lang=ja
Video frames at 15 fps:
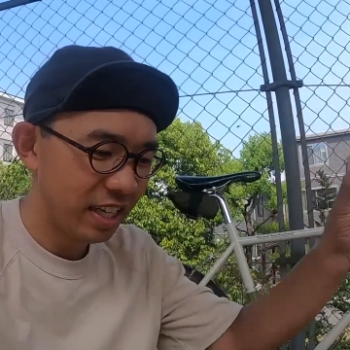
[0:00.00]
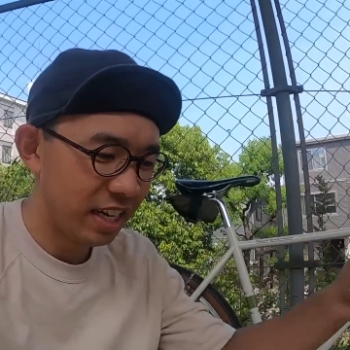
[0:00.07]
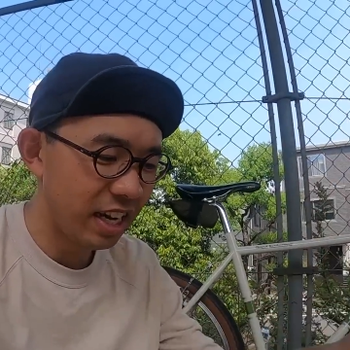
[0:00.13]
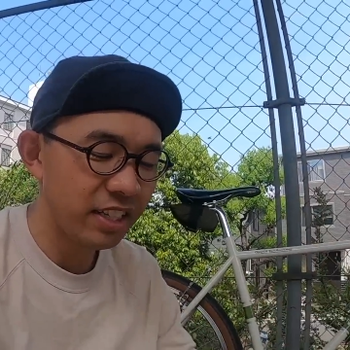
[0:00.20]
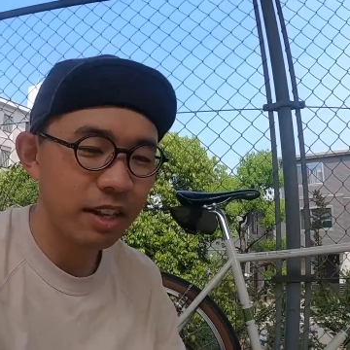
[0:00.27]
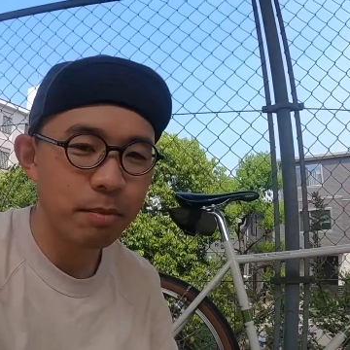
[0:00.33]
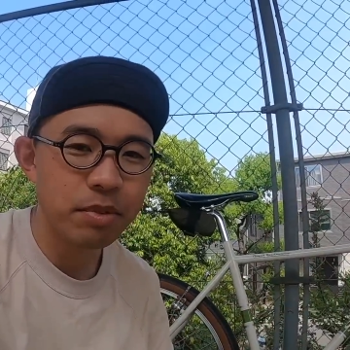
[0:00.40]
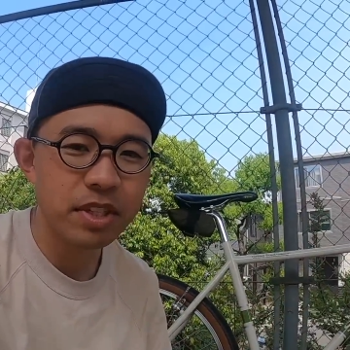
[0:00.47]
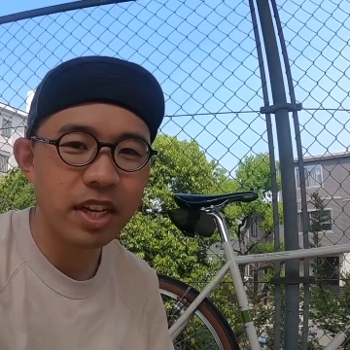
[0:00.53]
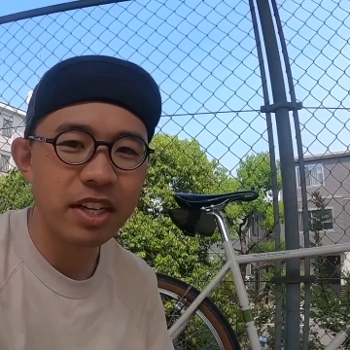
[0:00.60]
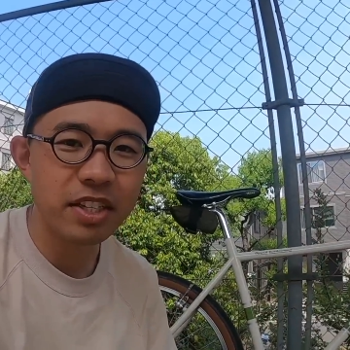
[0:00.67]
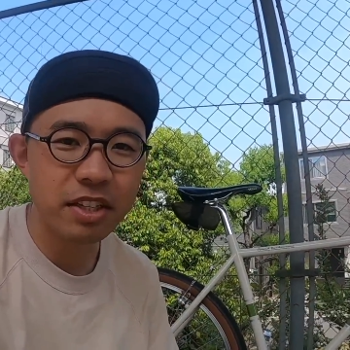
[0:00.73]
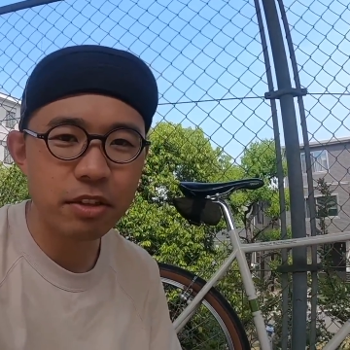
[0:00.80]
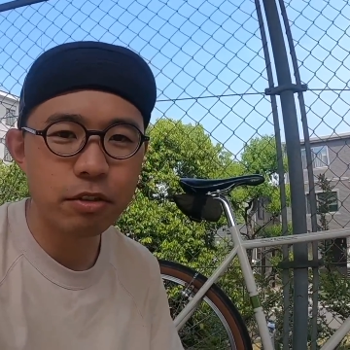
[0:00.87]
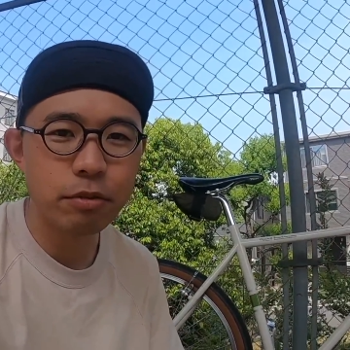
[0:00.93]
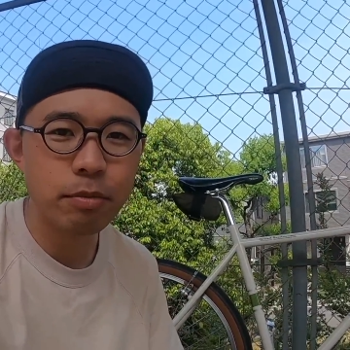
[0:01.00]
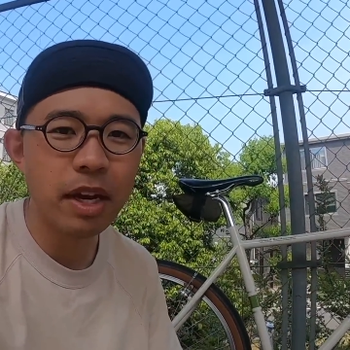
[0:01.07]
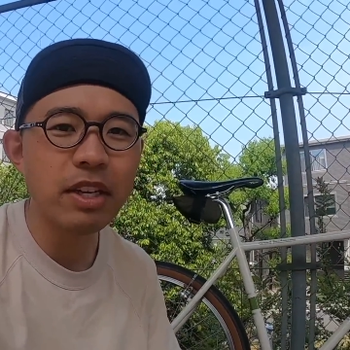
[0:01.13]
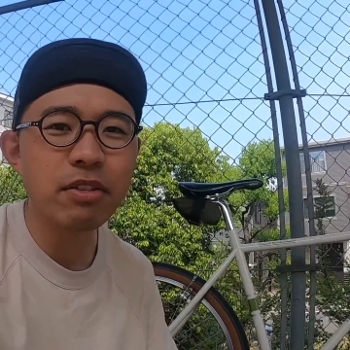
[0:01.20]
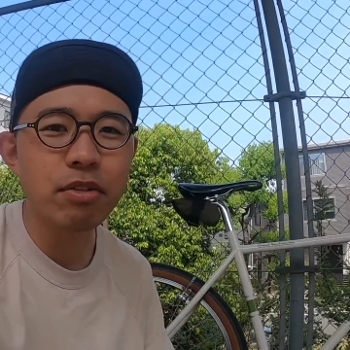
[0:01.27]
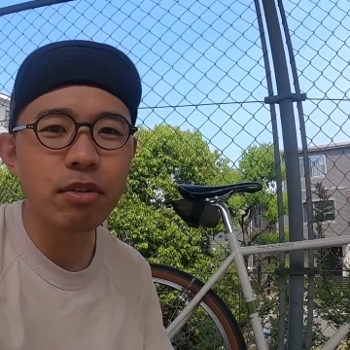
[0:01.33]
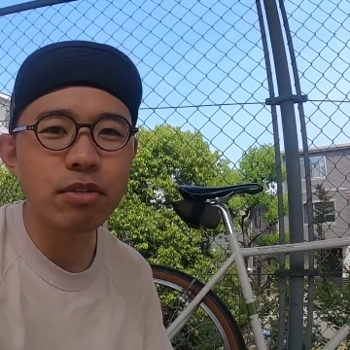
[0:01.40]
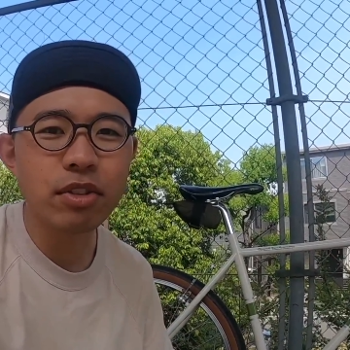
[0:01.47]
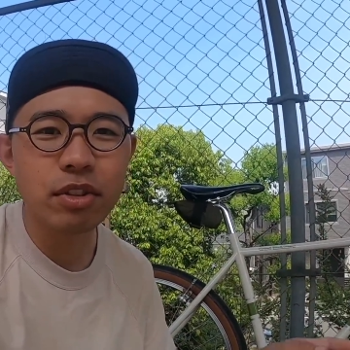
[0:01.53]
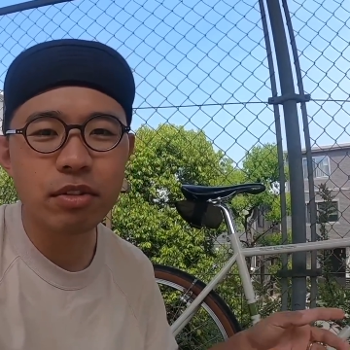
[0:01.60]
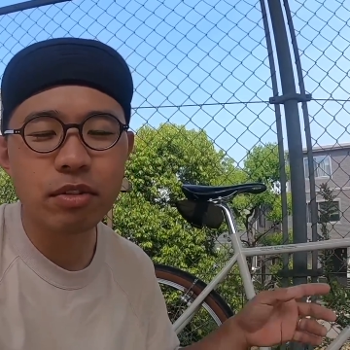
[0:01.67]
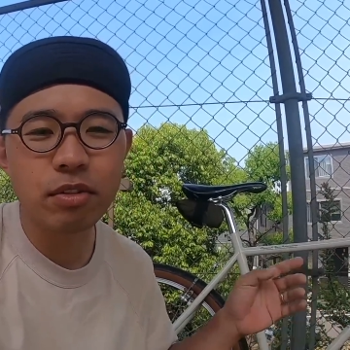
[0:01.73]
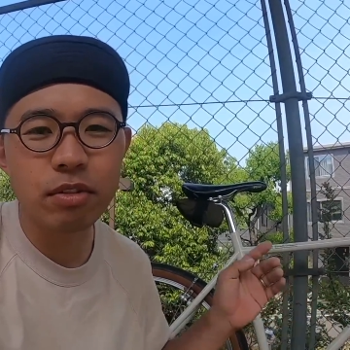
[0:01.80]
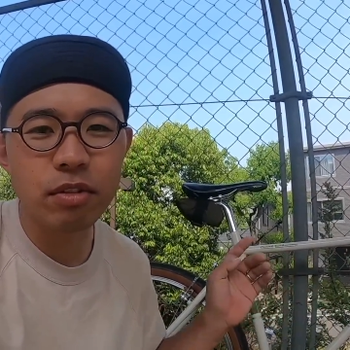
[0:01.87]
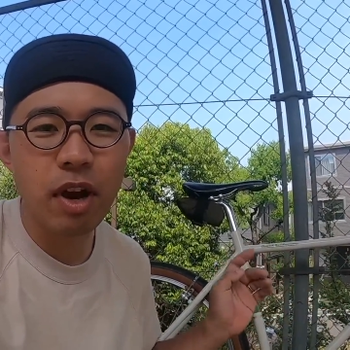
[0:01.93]
ラインナップされている
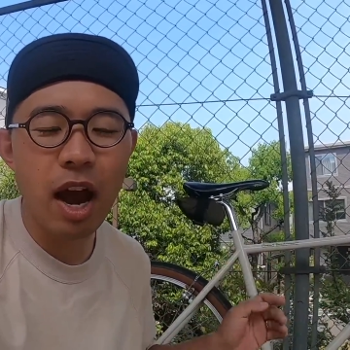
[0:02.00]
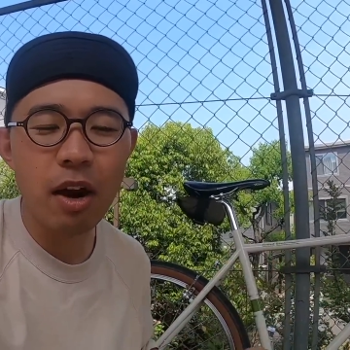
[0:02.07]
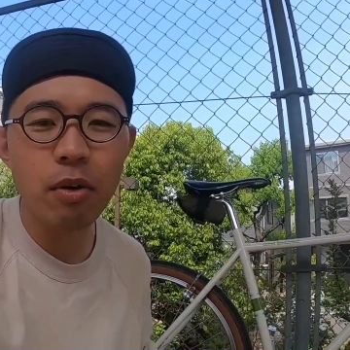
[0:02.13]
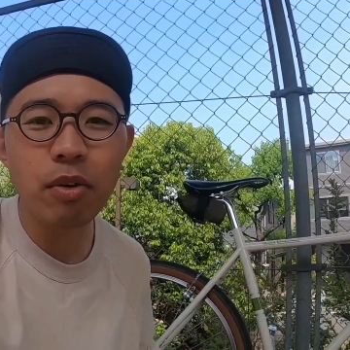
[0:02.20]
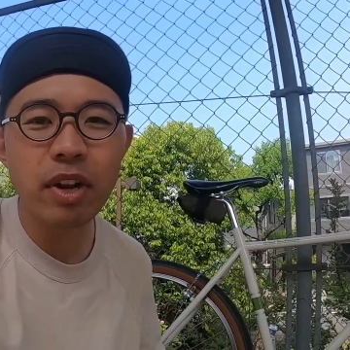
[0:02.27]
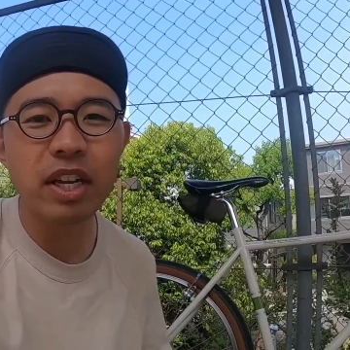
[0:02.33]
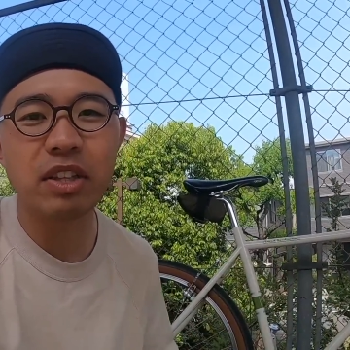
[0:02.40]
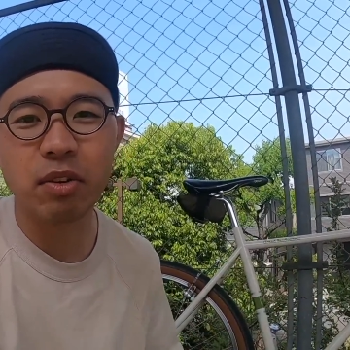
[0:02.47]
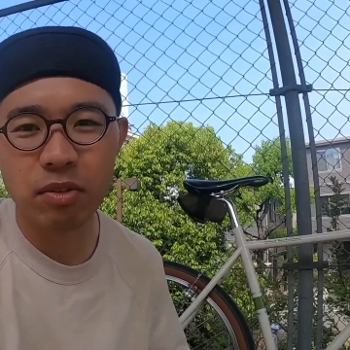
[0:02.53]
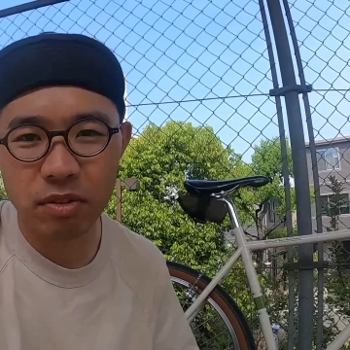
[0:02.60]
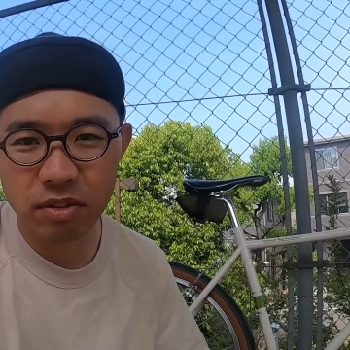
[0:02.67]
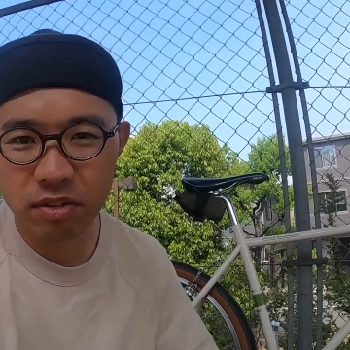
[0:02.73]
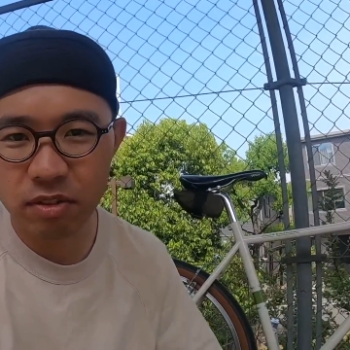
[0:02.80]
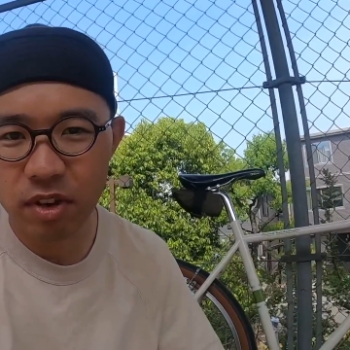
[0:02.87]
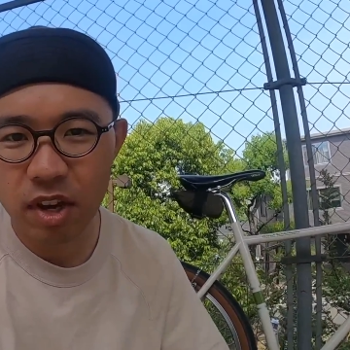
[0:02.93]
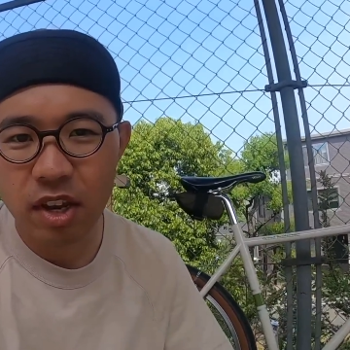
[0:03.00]
マイクロシフトのアコレイトという、